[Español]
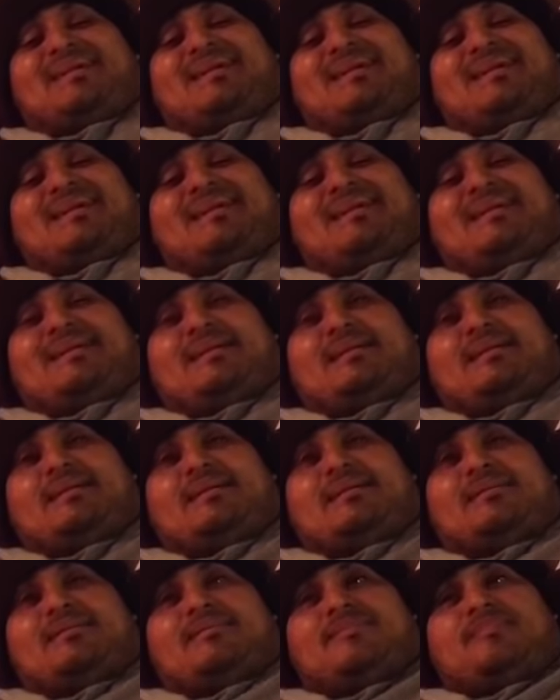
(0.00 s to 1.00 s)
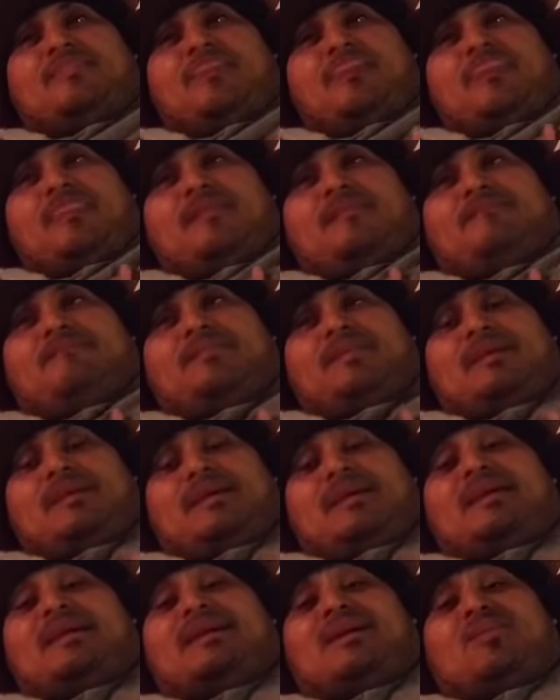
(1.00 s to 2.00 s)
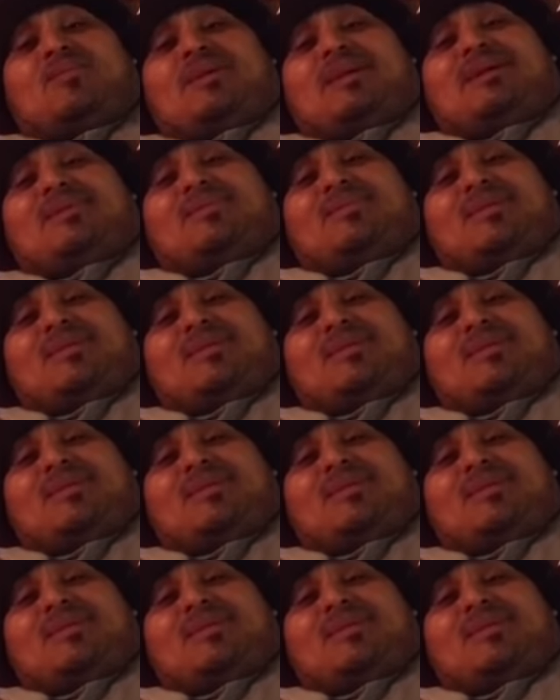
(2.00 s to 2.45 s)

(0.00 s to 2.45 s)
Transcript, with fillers: me quieren y, quieren que jueguen